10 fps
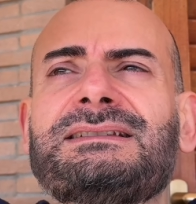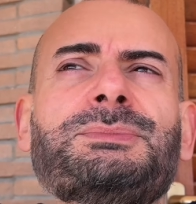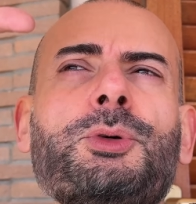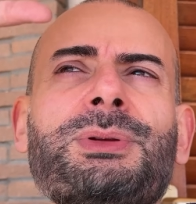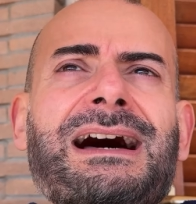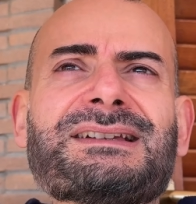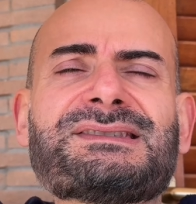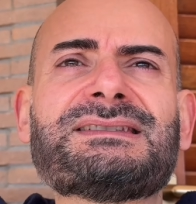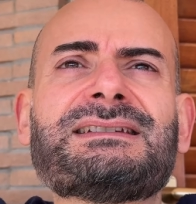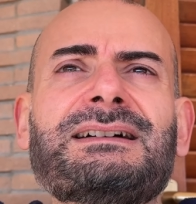tipo
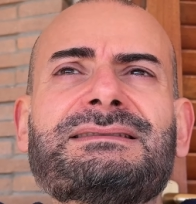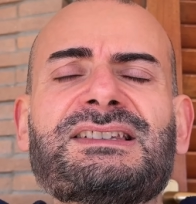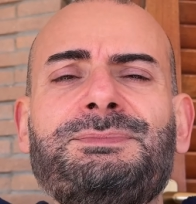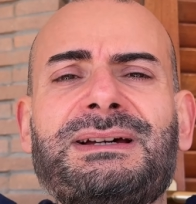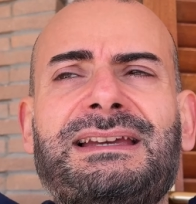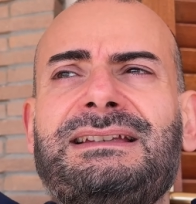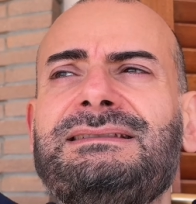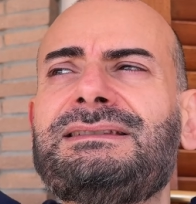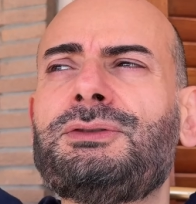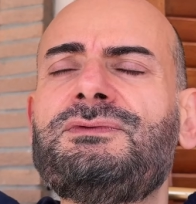plastica,
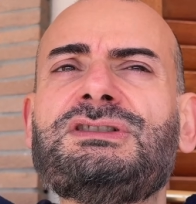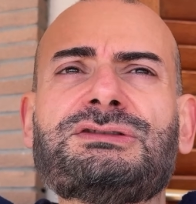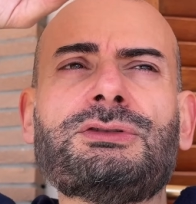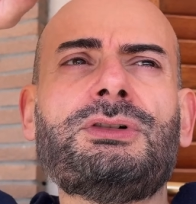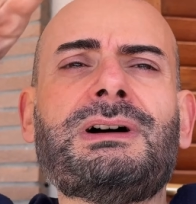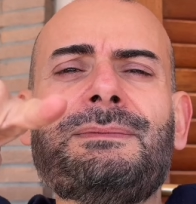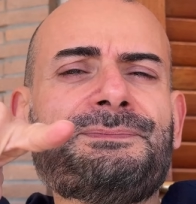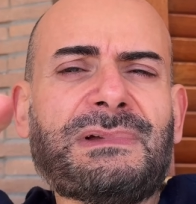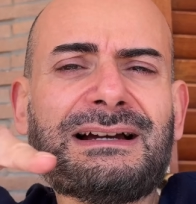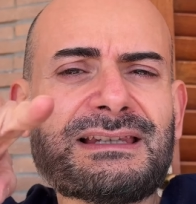trasparente, ho visto
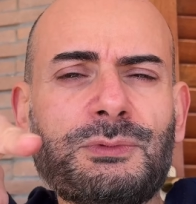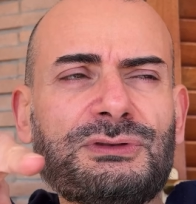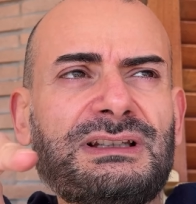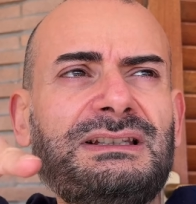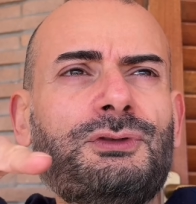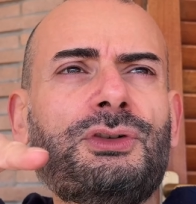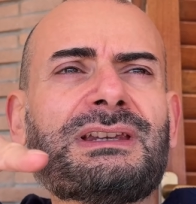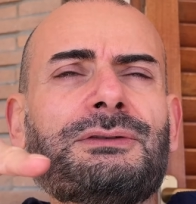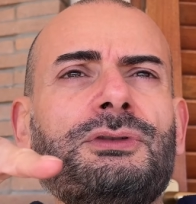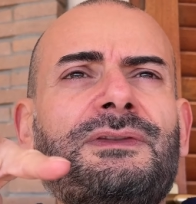anche molte di voi
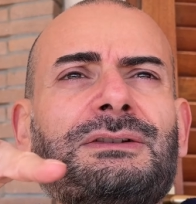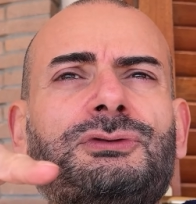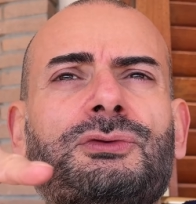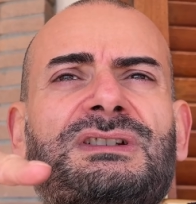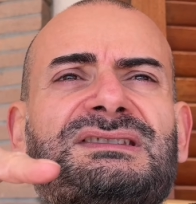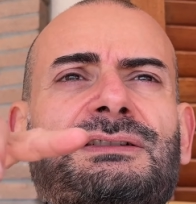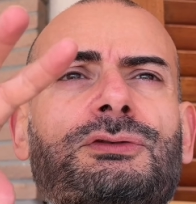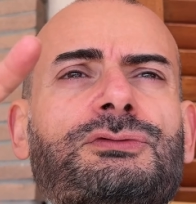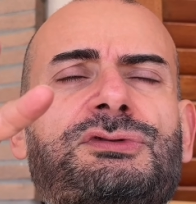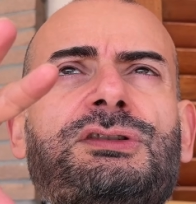che hanno fatto questa
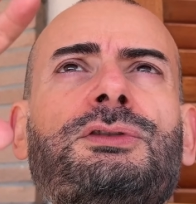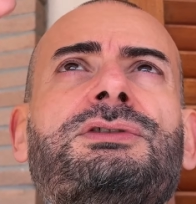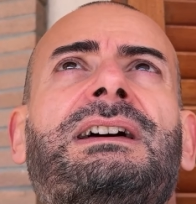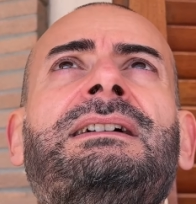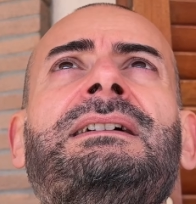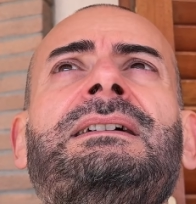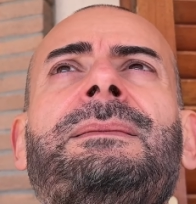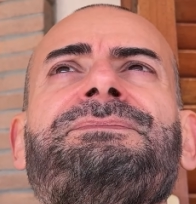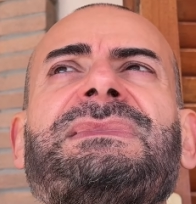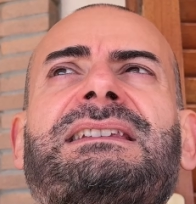soluzione
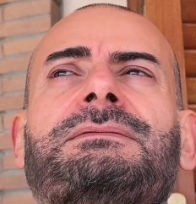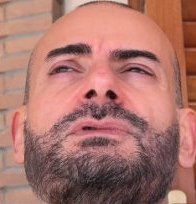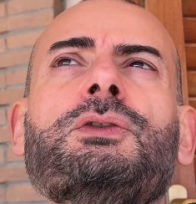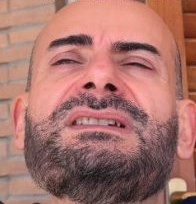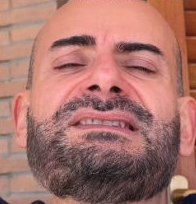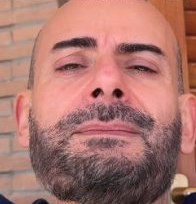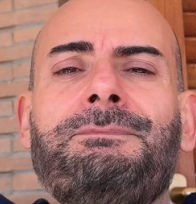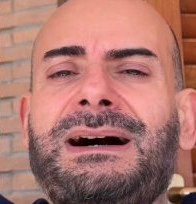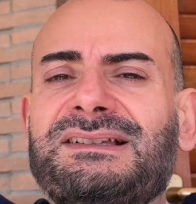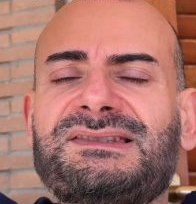dove si
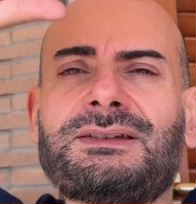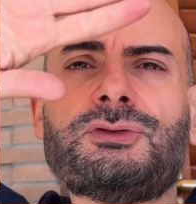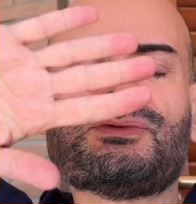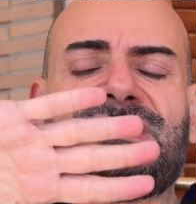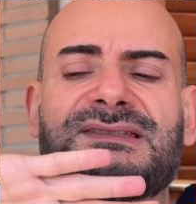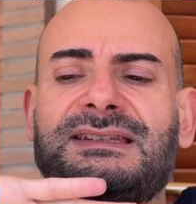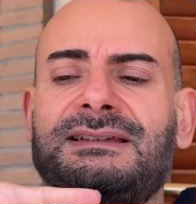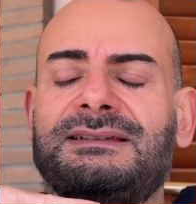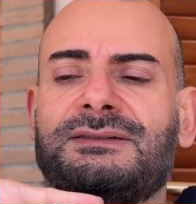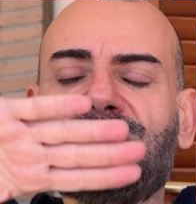abbassano
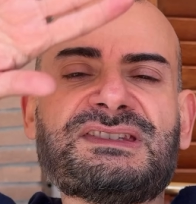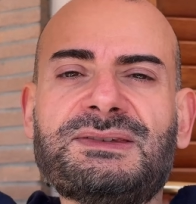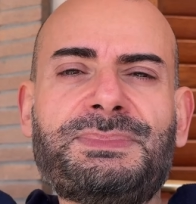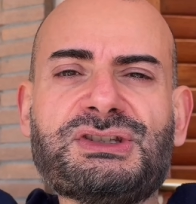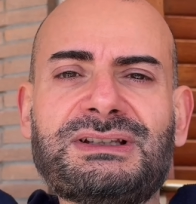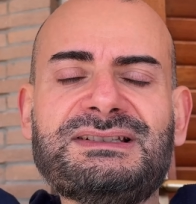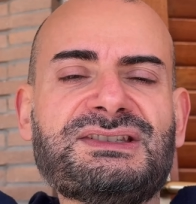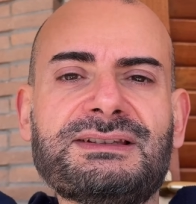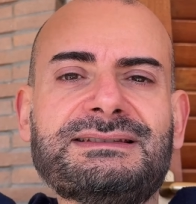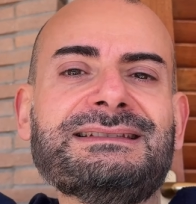queste, queste specie
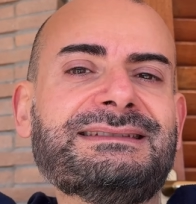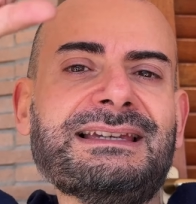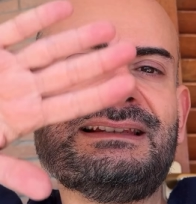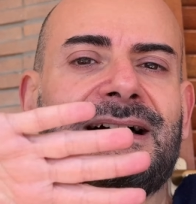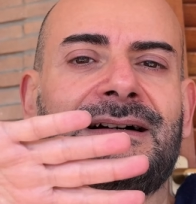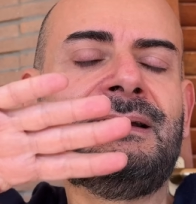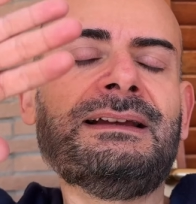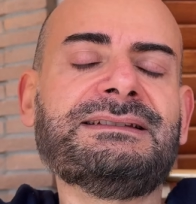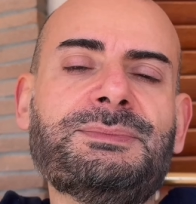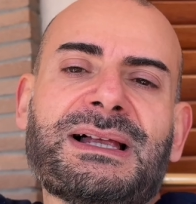di, di,
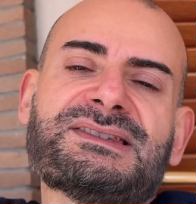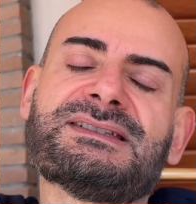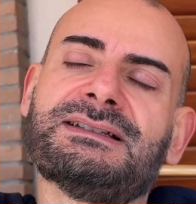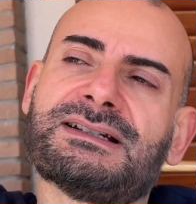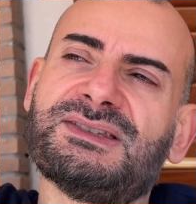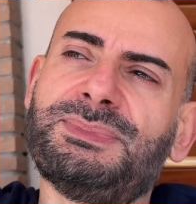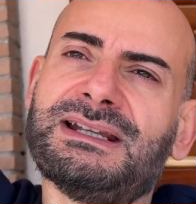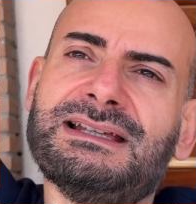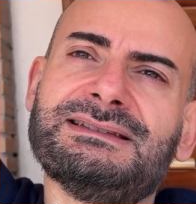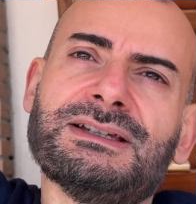tela di plastica
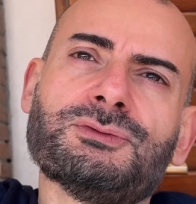trasparente